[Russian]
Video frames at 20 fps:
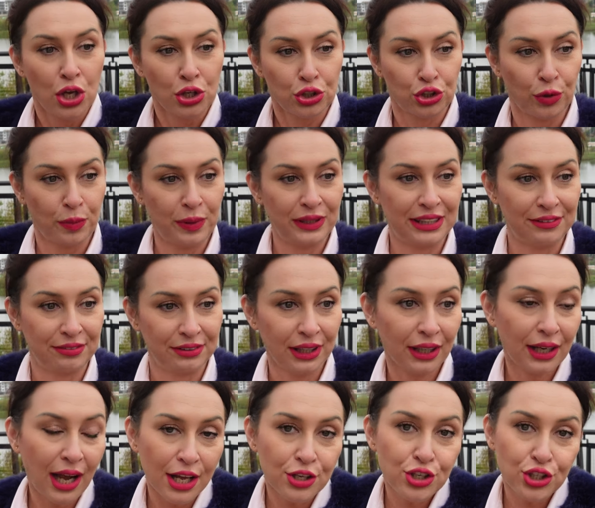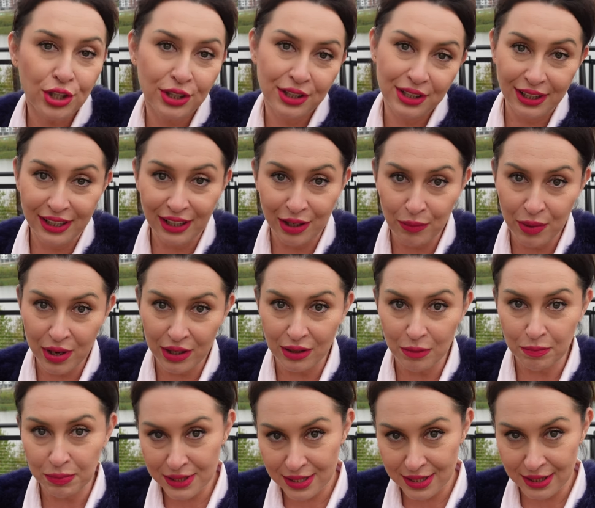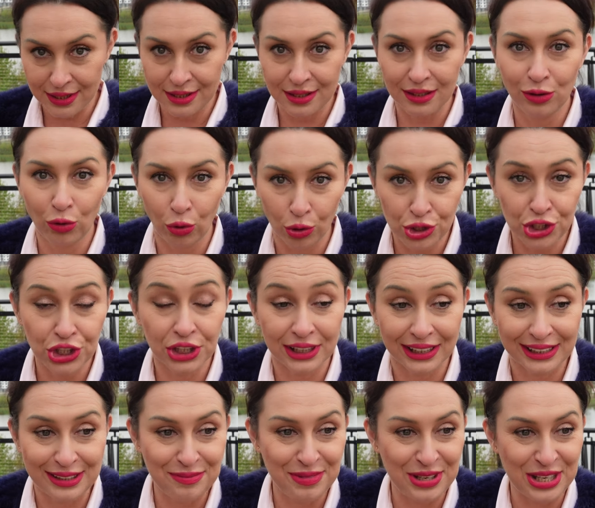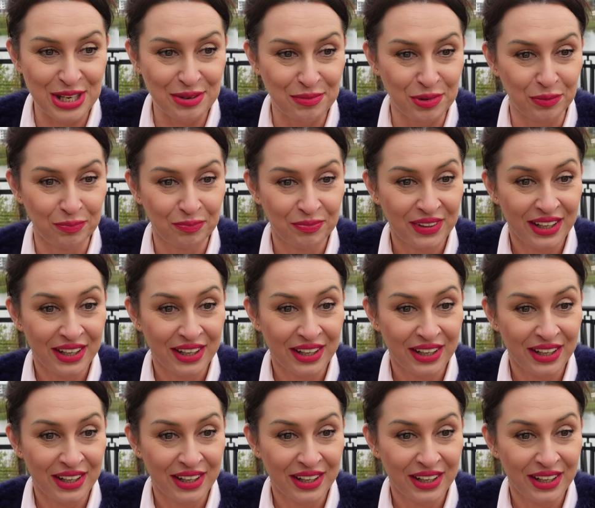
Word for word: чтобы эта водокачка не гремела посреди ночи как минимум.